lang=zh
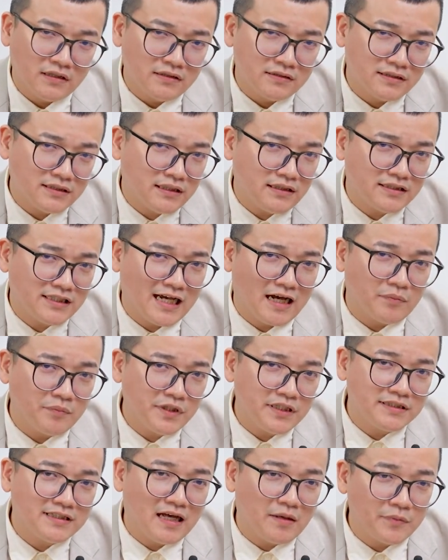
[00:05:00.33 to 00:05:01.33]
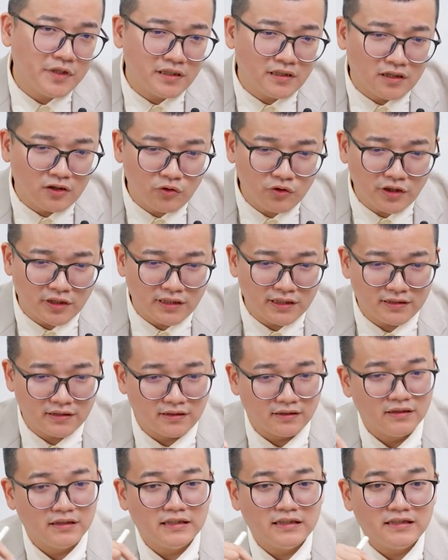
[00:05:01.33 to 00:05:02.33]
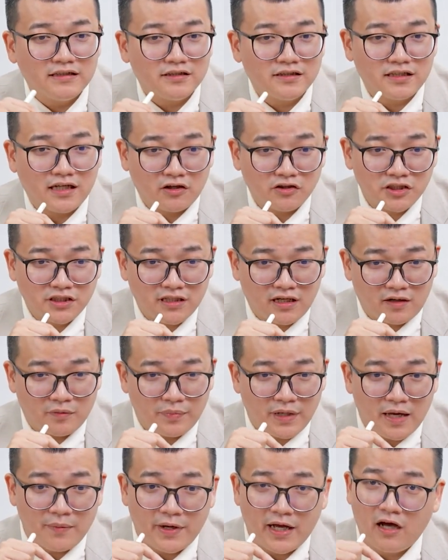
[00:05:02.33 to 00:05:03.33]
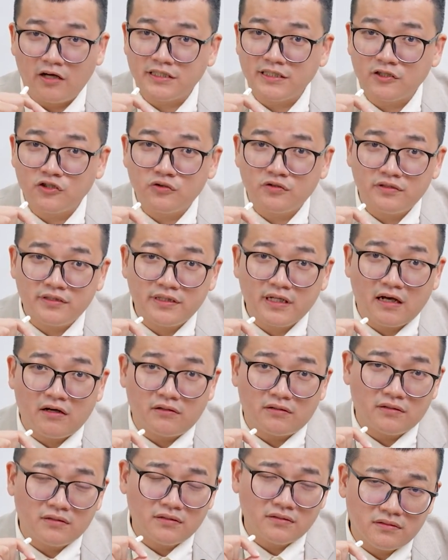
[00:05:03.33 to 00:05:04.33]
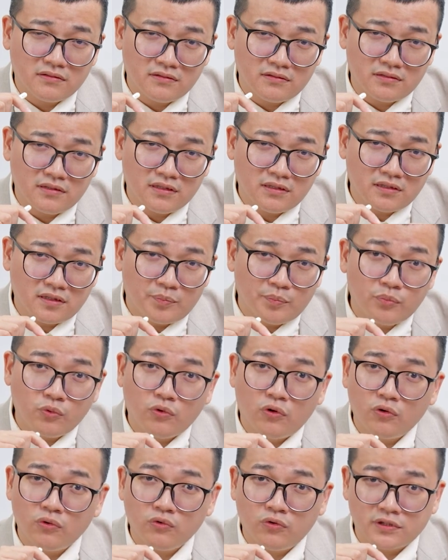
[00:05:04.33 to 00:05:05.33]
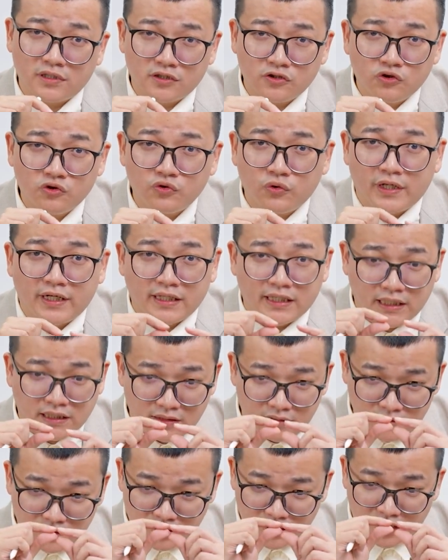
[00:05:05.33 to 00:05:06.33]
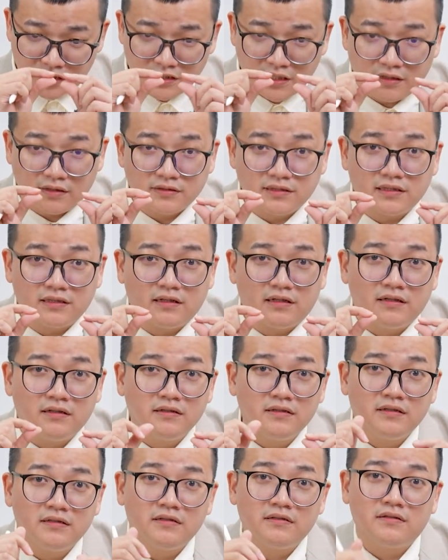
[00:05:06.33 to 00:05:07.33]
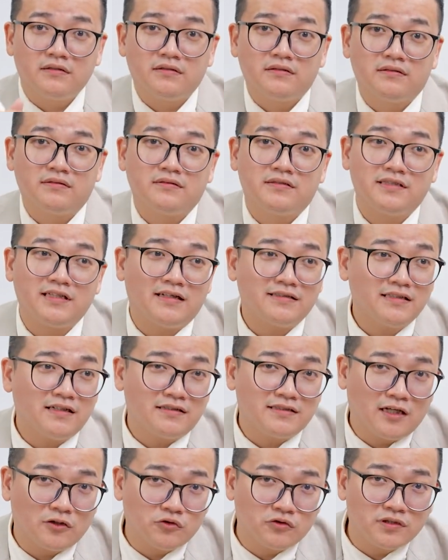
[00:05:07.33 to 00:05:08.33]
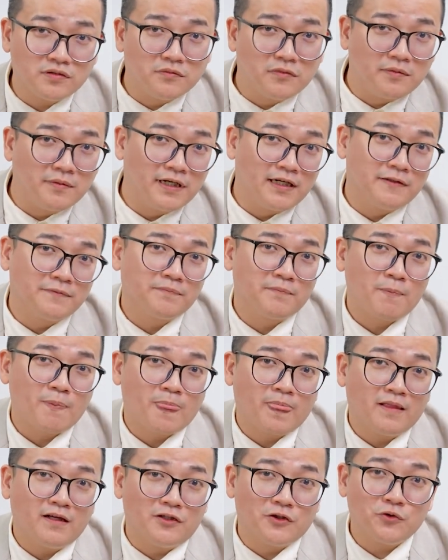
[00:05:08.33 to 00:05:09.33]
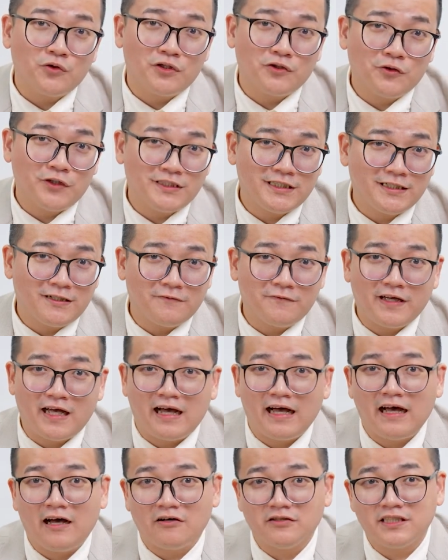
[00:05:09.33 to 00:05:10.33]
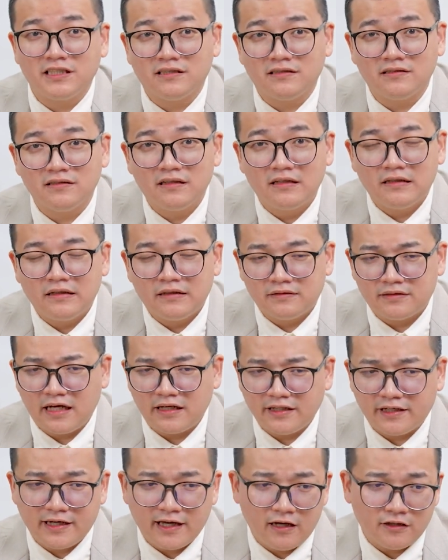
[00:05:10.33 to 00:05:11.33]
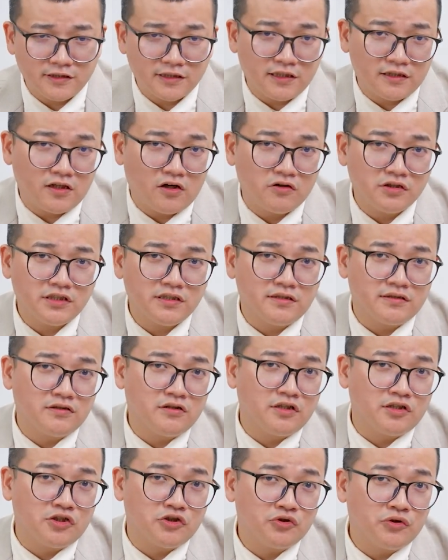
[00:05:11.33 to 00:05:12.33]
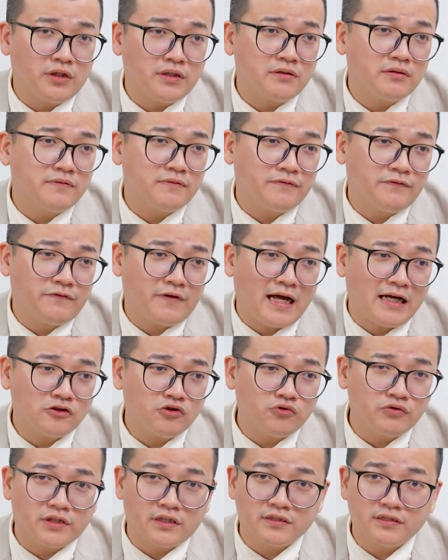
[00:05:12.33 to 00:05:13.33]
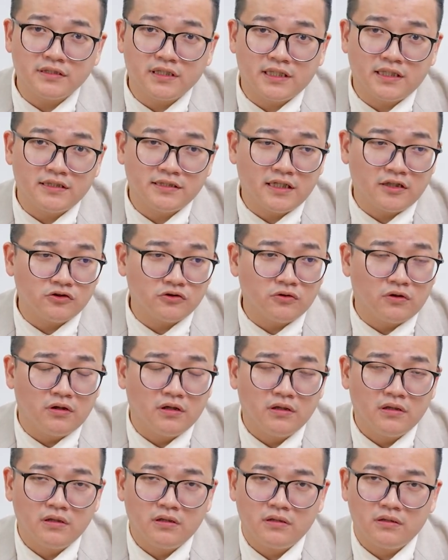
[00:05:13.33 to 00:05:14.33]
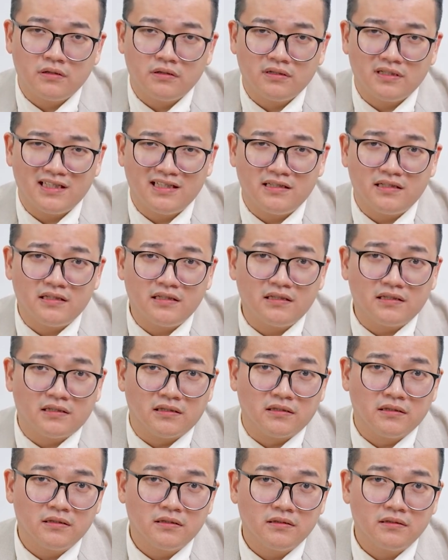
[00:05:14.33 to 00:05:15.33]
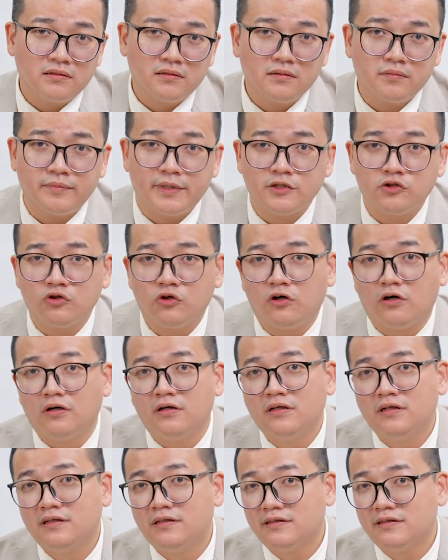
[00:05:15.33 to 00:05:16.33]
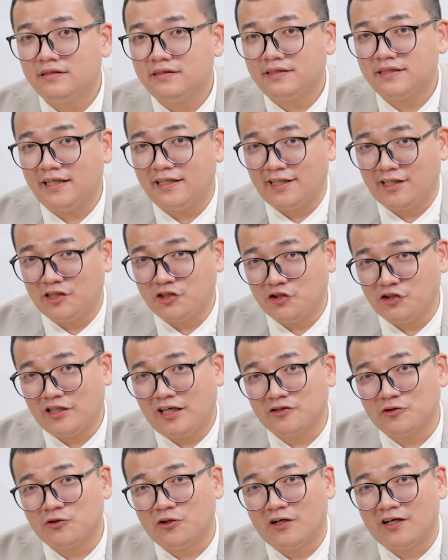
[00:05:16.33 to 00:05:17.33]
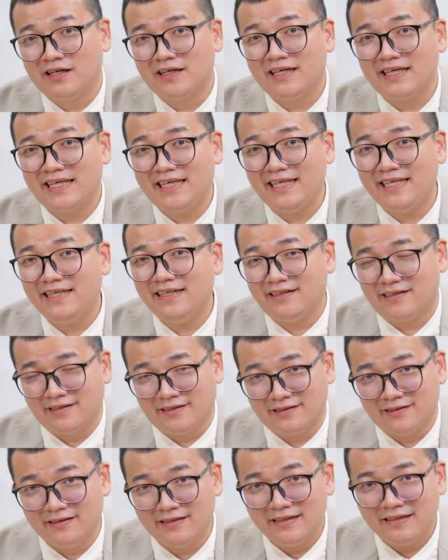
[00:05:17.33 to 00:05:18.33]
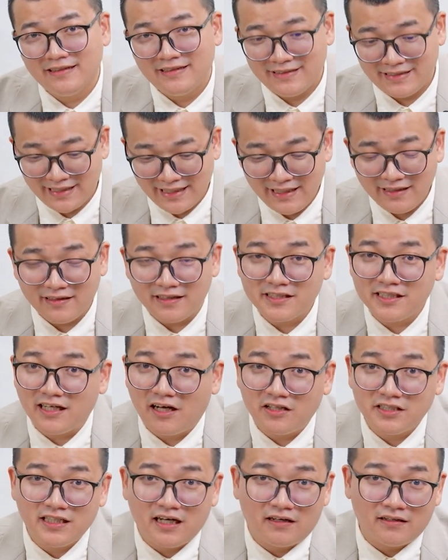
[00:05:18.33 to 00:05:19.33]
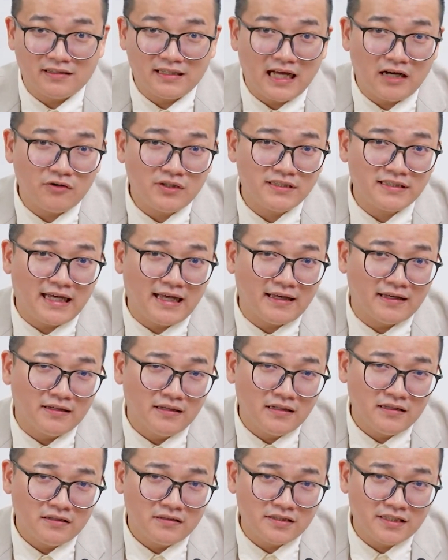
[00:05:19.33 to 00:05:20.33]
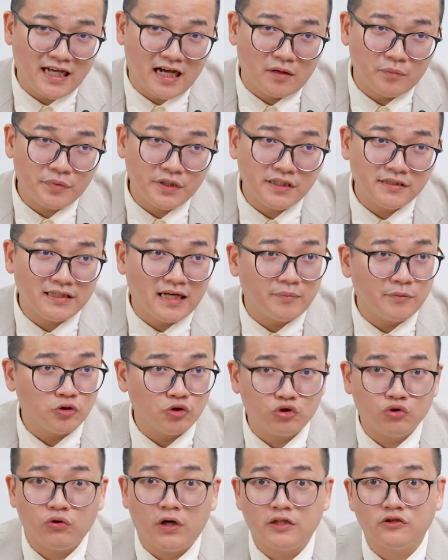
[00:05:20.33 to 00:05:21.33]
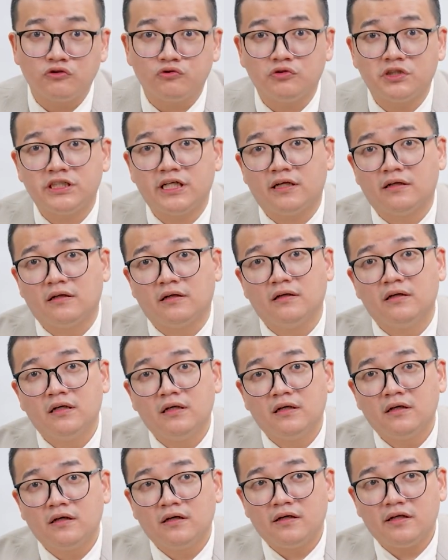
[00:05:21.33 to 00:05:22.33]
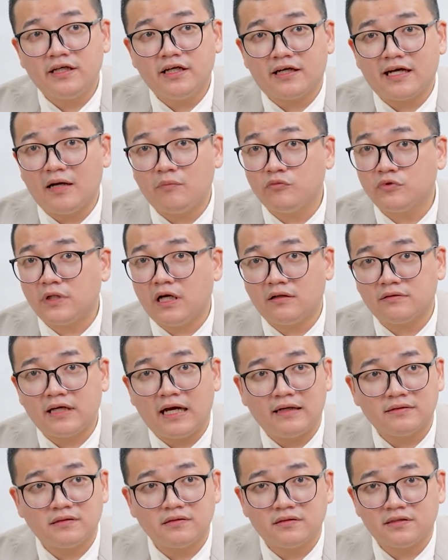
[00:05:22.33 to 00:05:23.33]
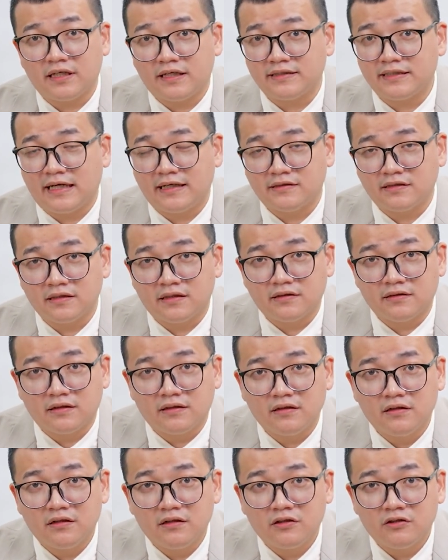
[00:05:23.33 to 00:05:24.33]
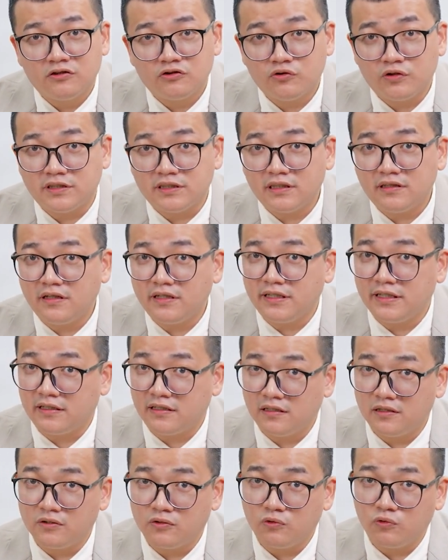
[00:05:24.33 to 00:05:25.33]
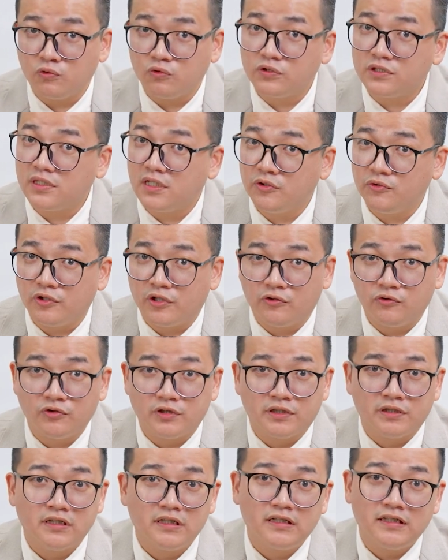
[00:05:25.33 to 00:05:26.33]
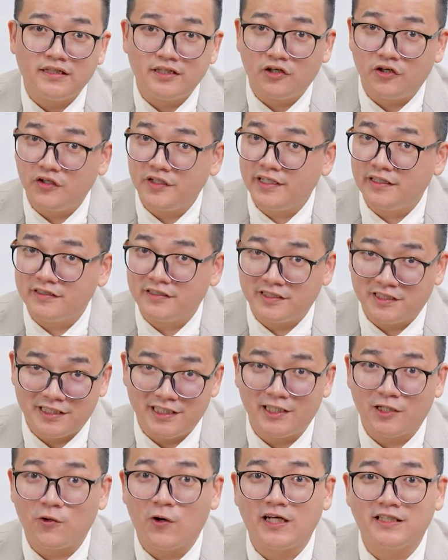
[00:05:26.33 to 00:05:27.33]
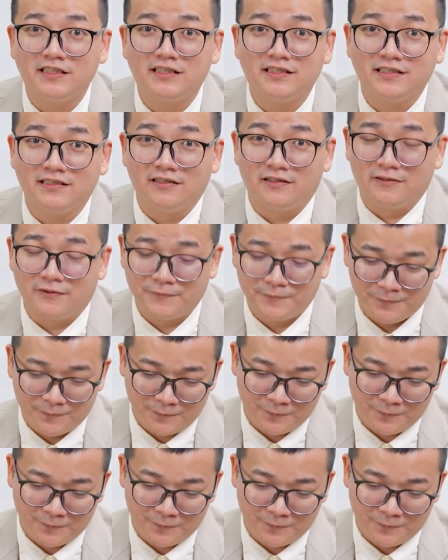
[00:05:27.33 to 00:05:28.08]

这个墙壁上面呢，会有一个小小白白，好像掉那个剥落的水泥，小小的这个，知道这个叫做什么吗？很多人对这个非常好奇。当你看到这个东西的时候，你就会发出一个声音，叫做“耶”，没错，这个东西就叫做。一儿，这一儿小小的，它会在墙壁上面就突然出现了，你也看不到它是谁产生的，所以这个也跟无声言论有一点直接的关系哦。